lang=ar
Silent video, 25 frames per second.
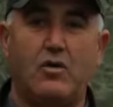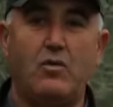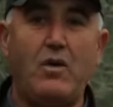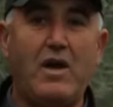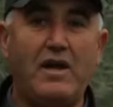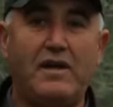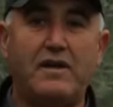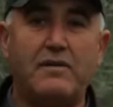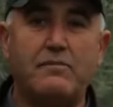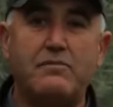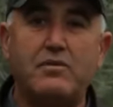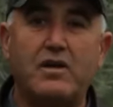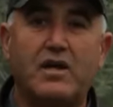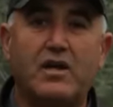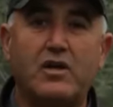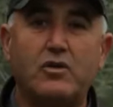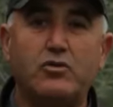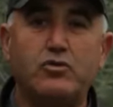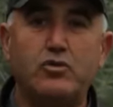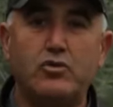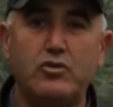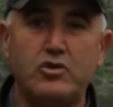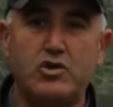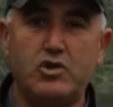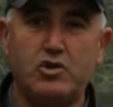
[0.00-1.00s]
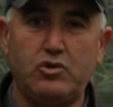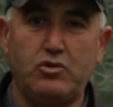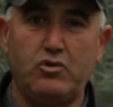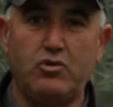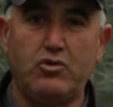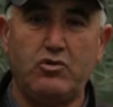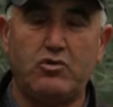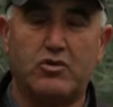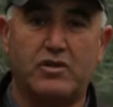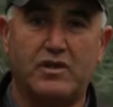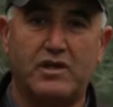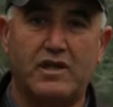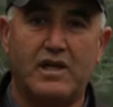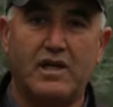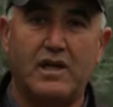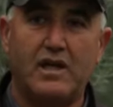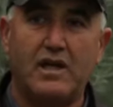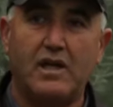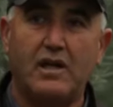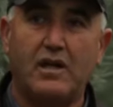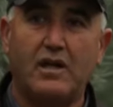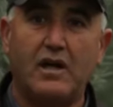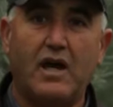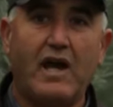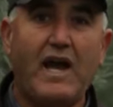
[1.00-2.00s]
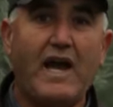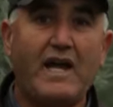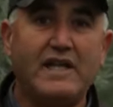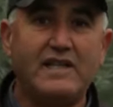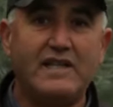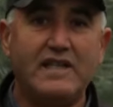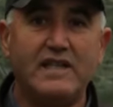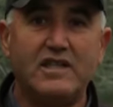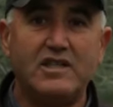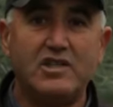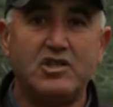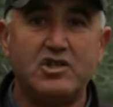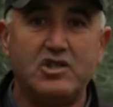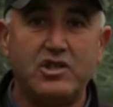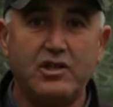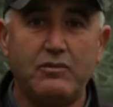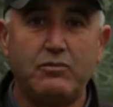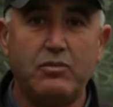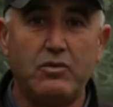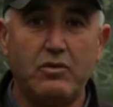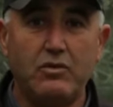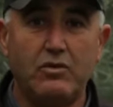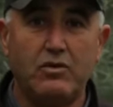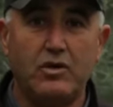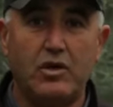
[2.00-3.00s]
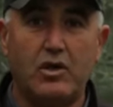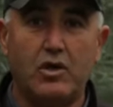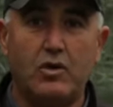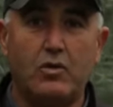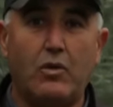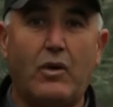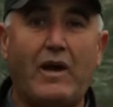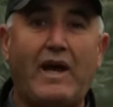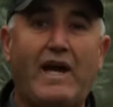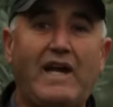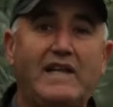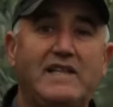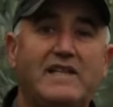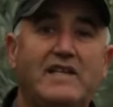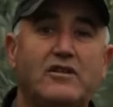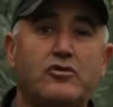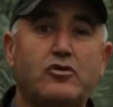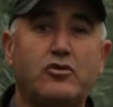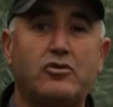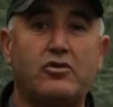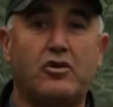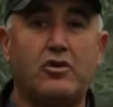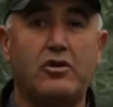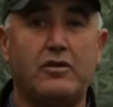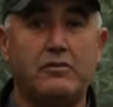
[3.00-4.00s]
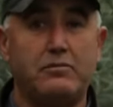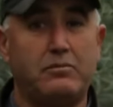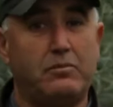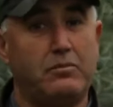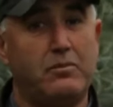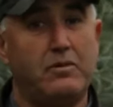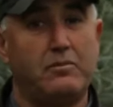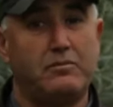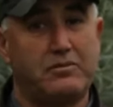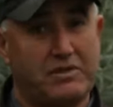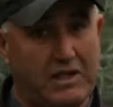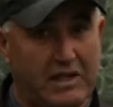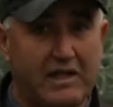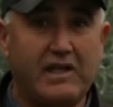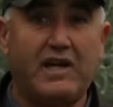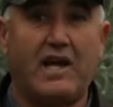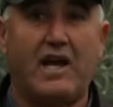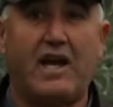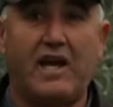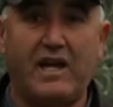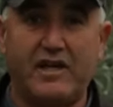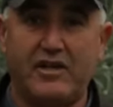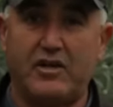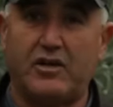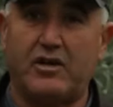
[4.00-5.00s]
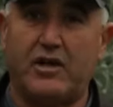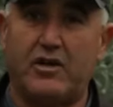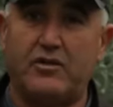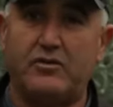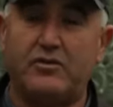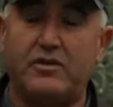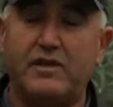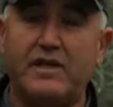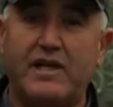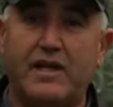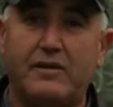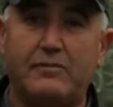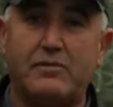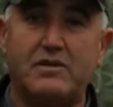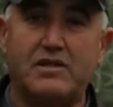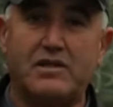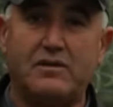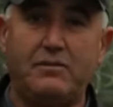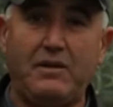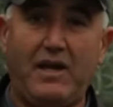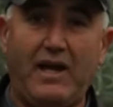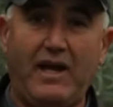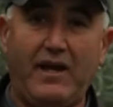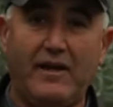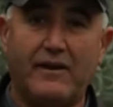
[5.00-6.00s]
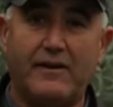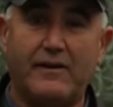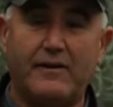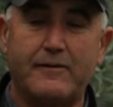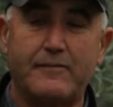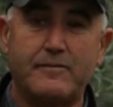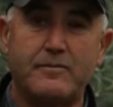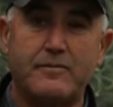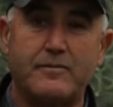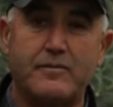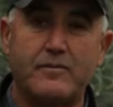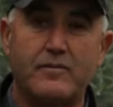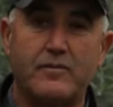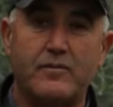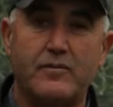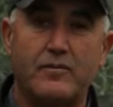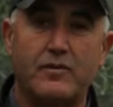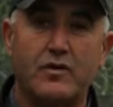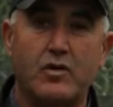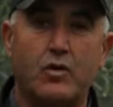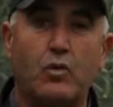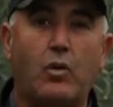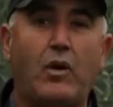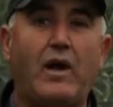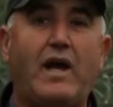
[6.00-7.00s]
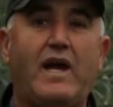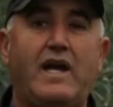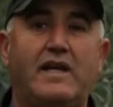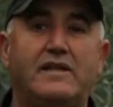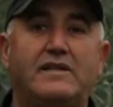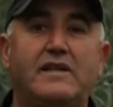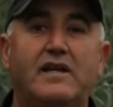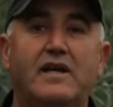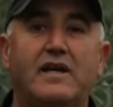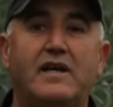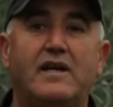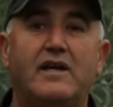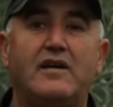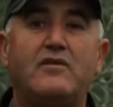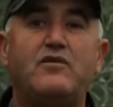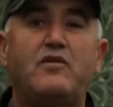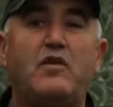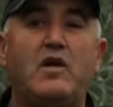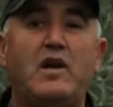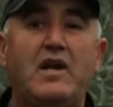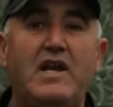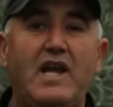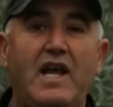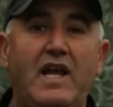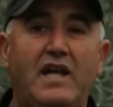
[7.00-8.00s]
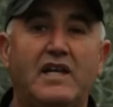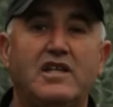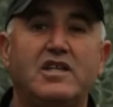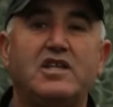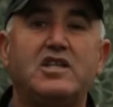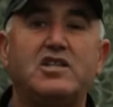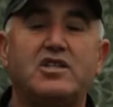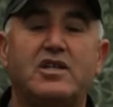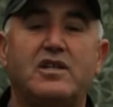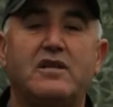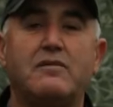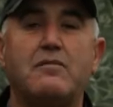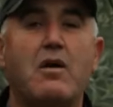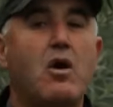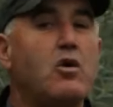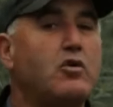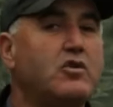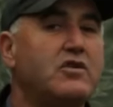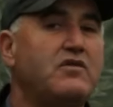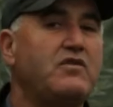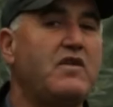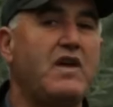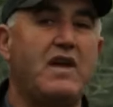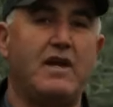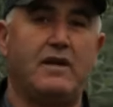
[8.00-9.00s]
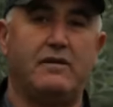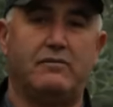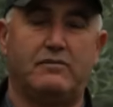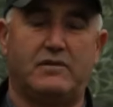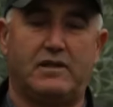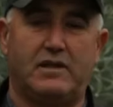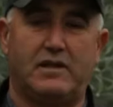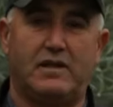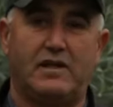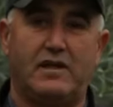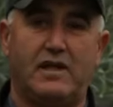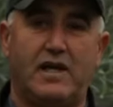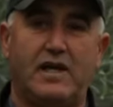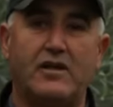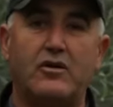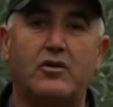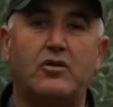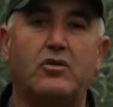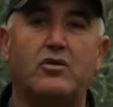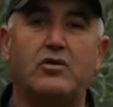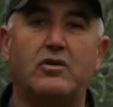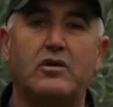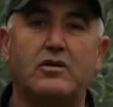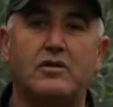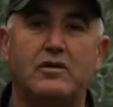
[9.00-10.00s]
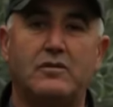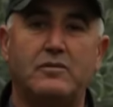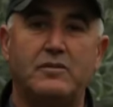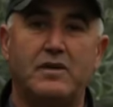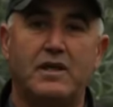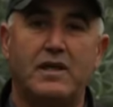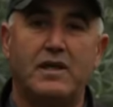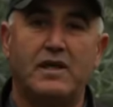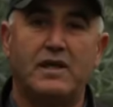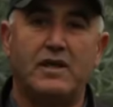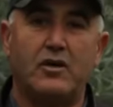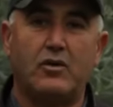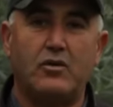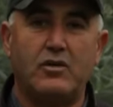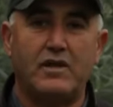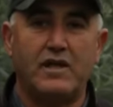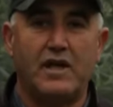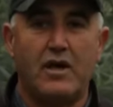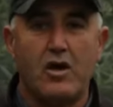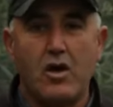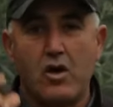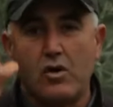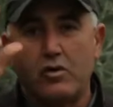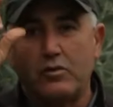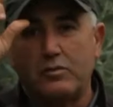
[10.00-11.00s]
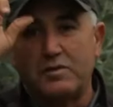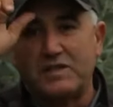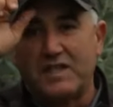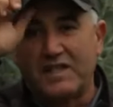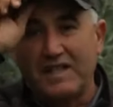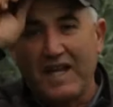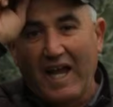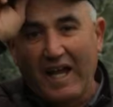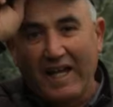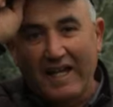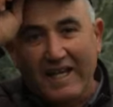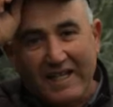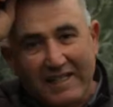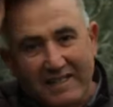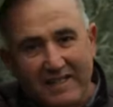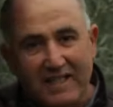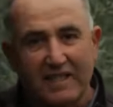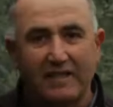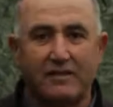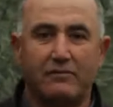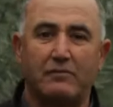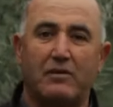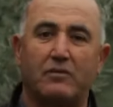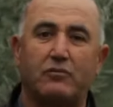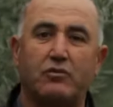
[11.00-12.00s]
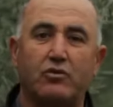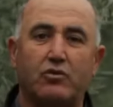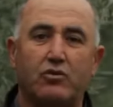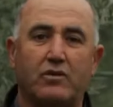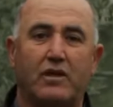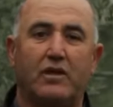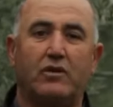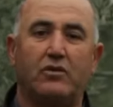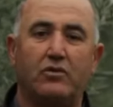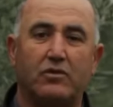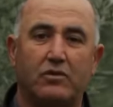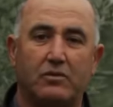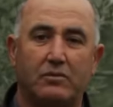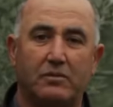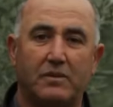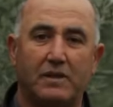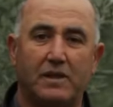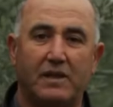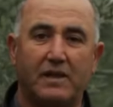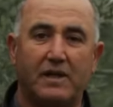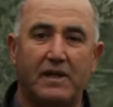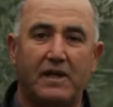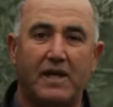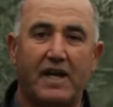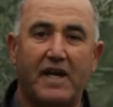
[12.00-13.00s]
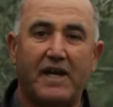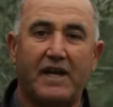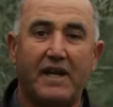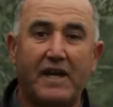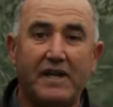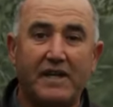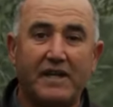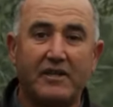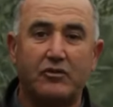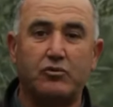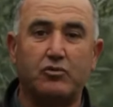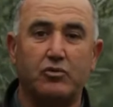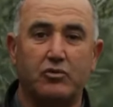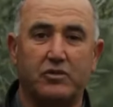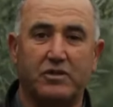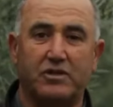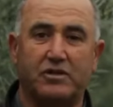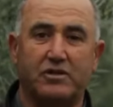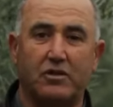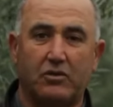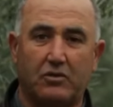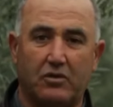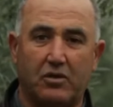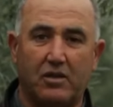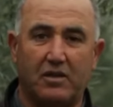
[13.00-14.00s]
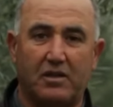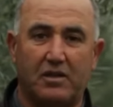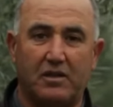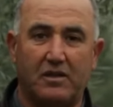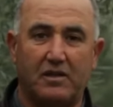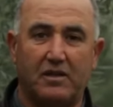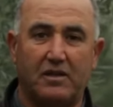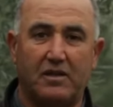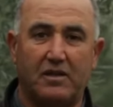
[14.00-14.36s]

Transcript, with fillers: واحنا بغضون شعور قاعدين نجيبوا وقاعده تدخل بطريقه غير قانونيه بالطبيعه وقاعده الفلاح يشري ماهوش فاهم انا نقول لكم يا خويا وباش نحي كاسكات مبروكه اليوم رانا تونس الكل